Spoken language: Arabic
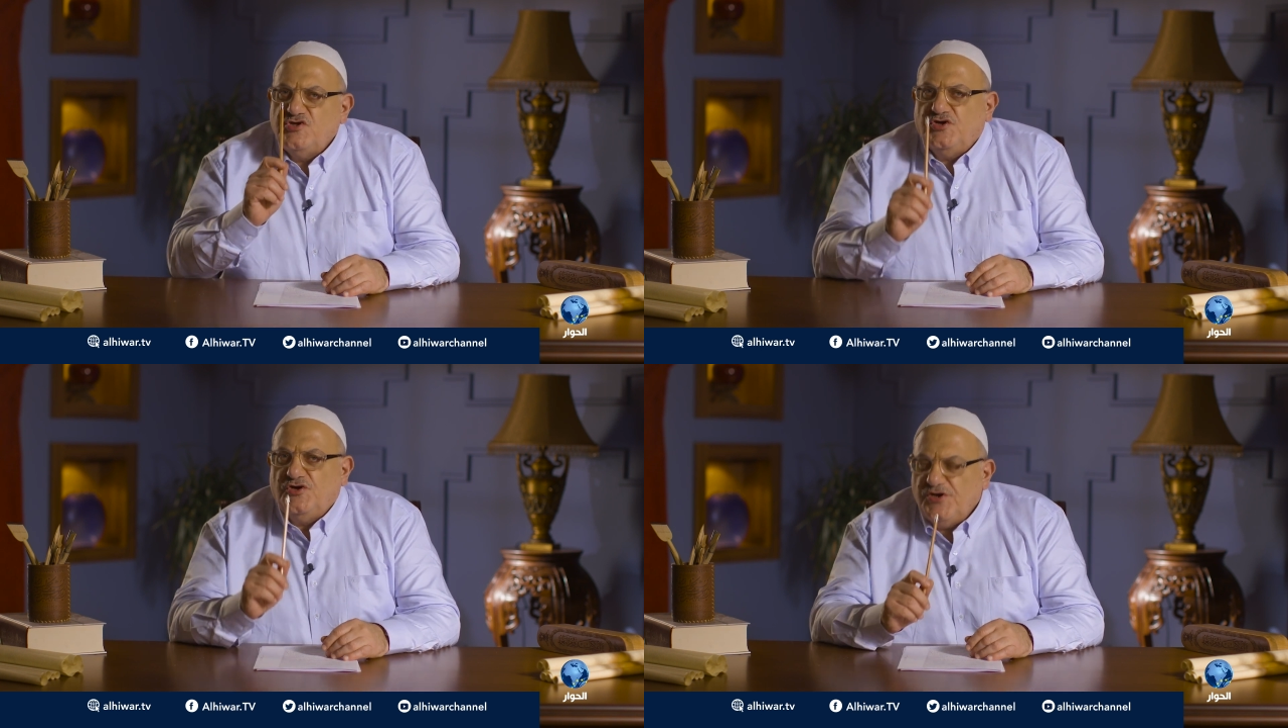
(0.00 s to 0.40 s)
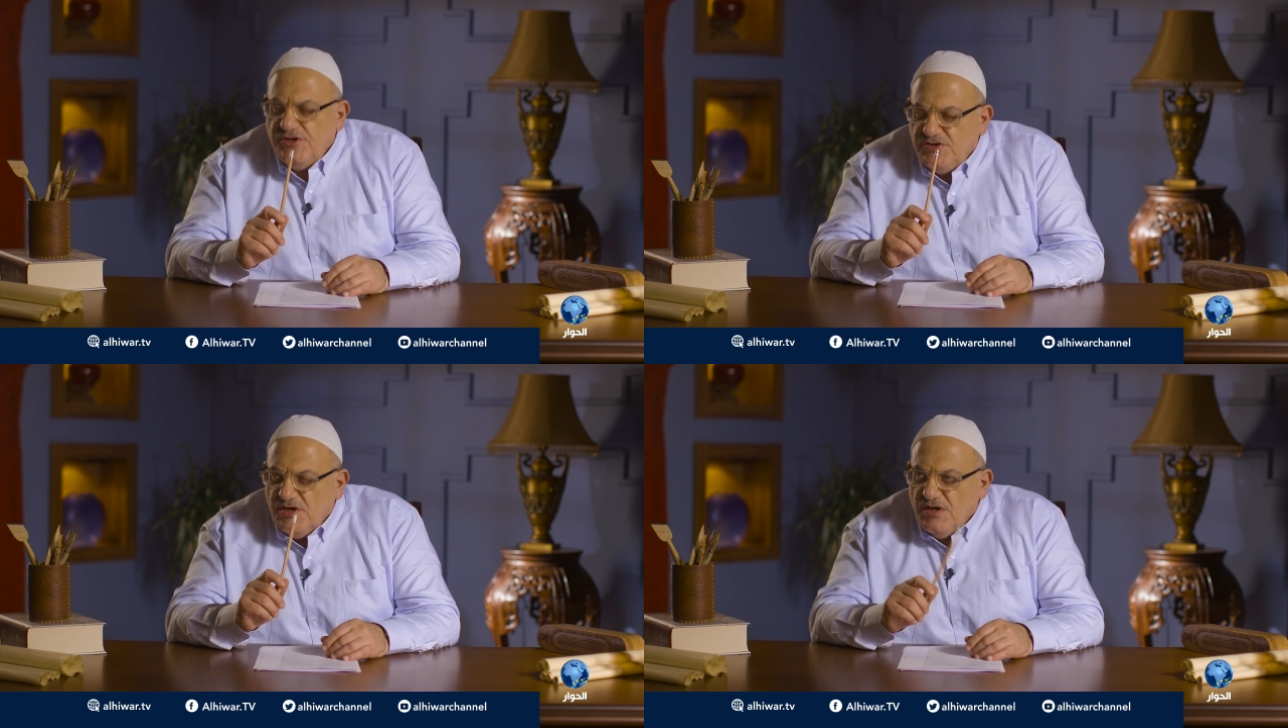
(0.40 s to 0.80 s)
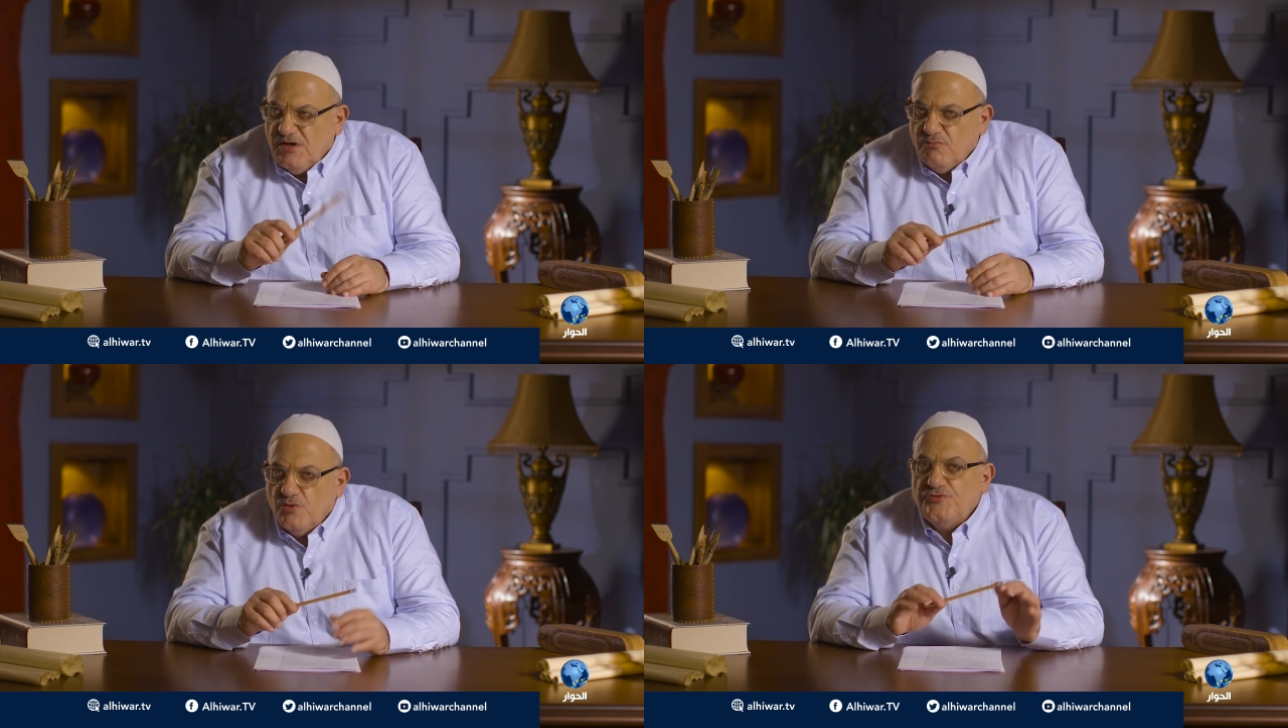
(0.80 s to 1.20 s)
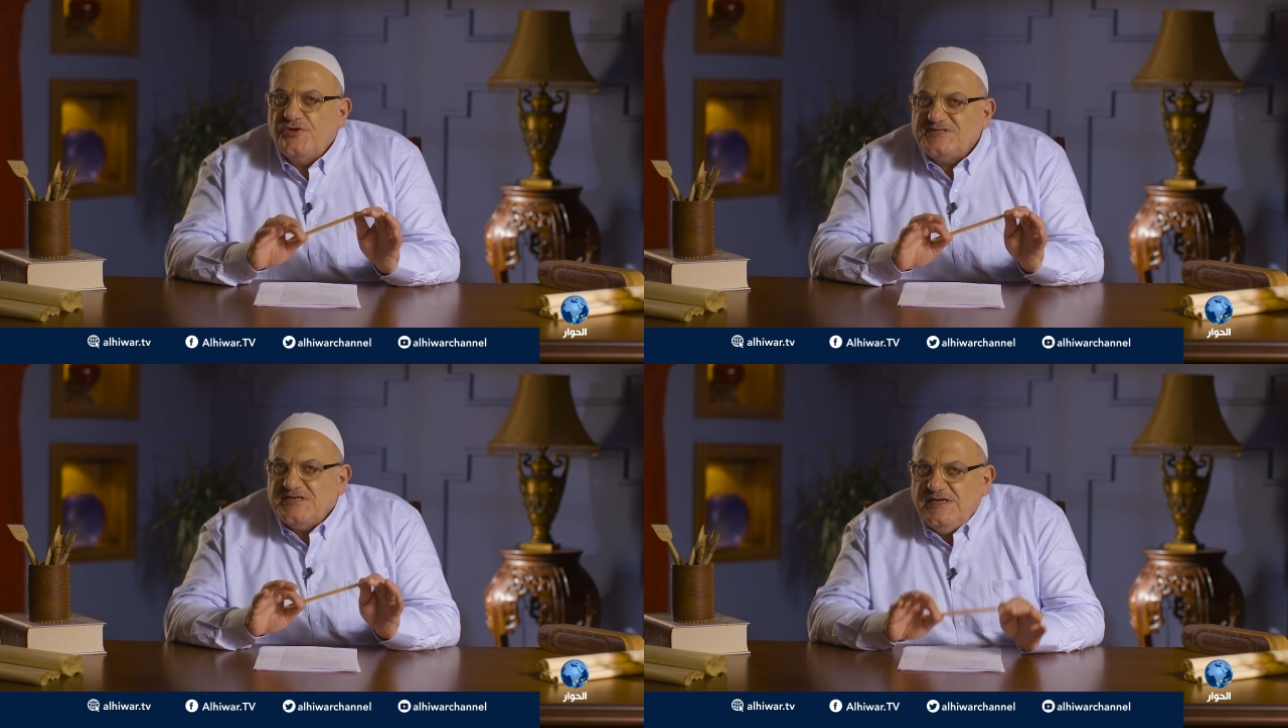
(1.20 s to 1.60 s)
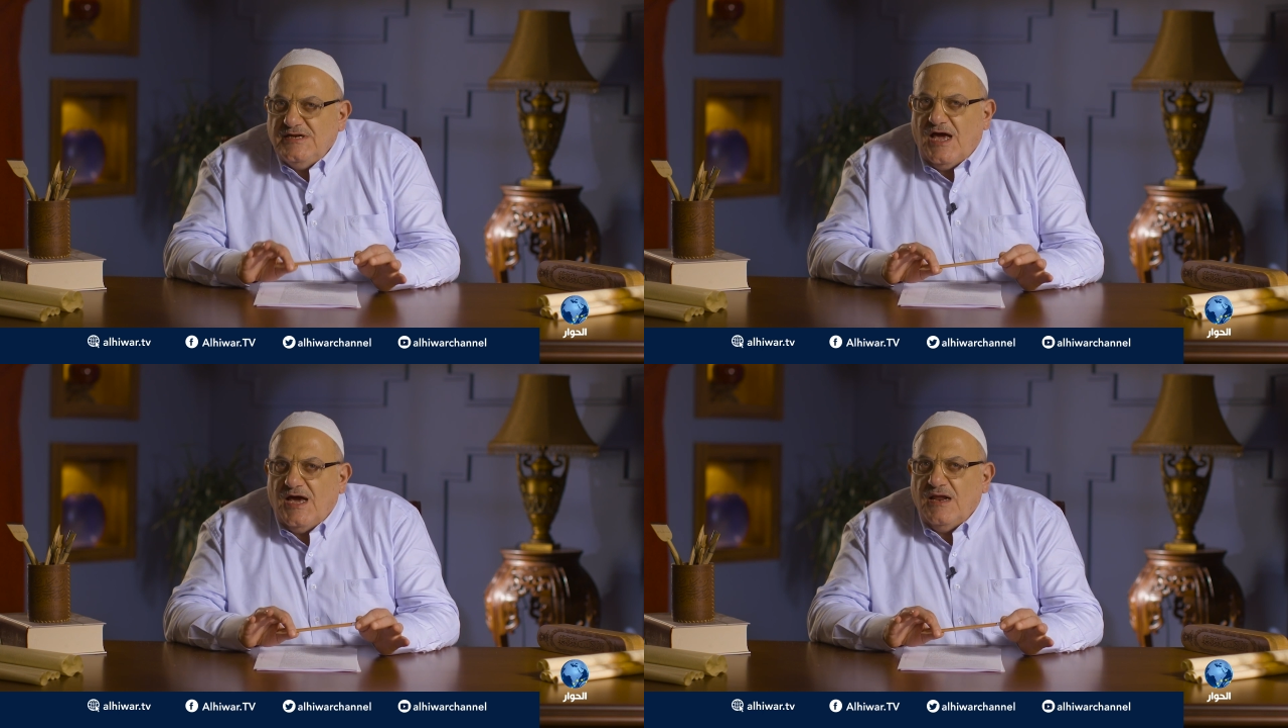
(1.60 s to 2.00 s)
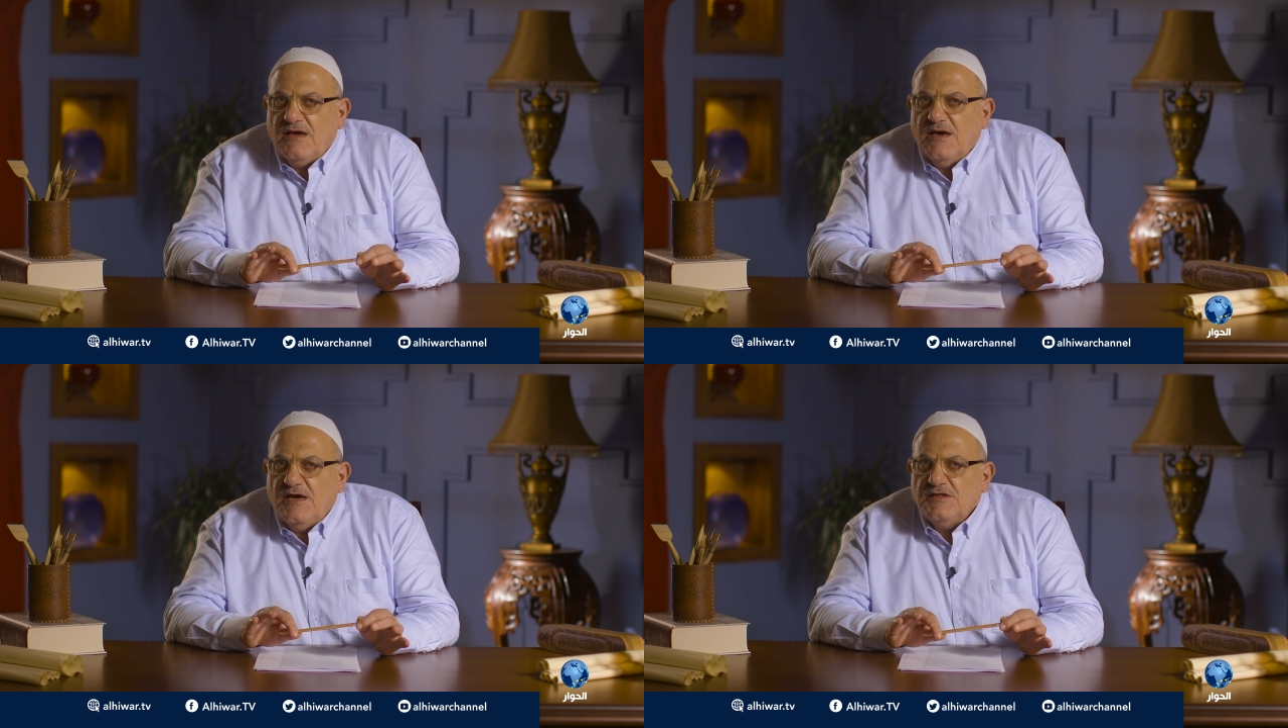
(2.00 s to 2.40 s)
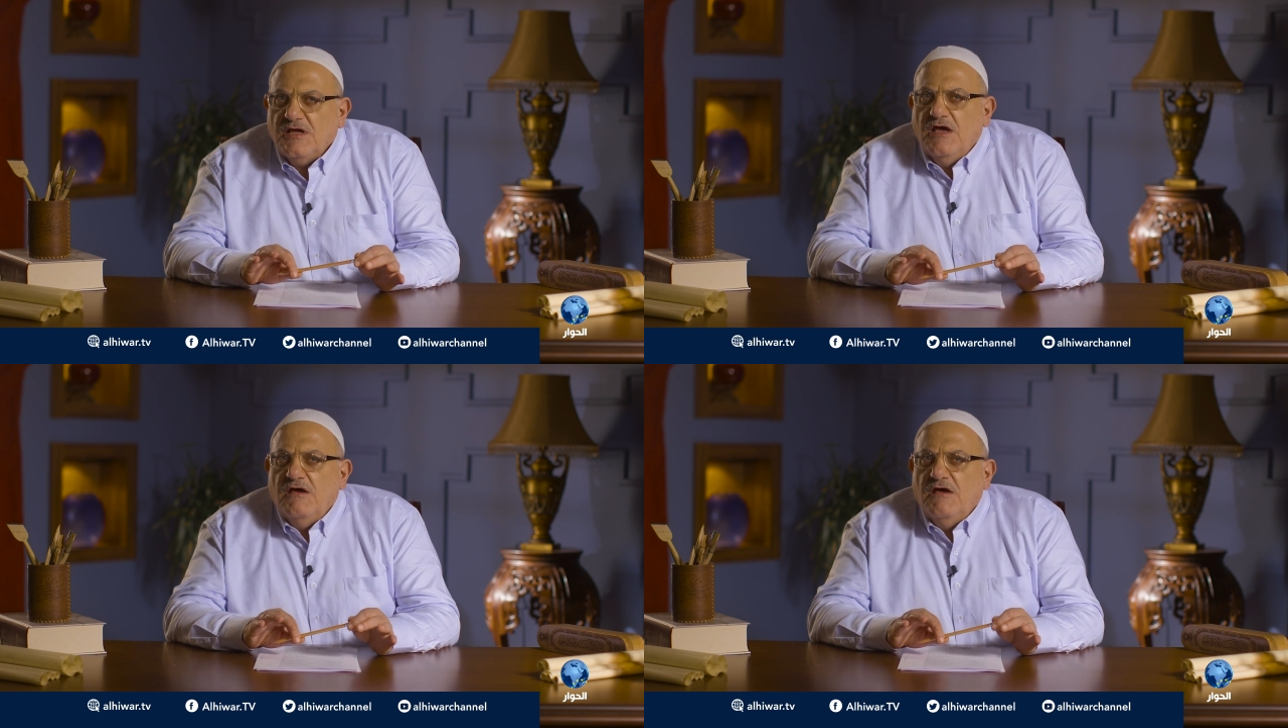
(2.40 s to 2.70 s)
شعري متصل الحلقات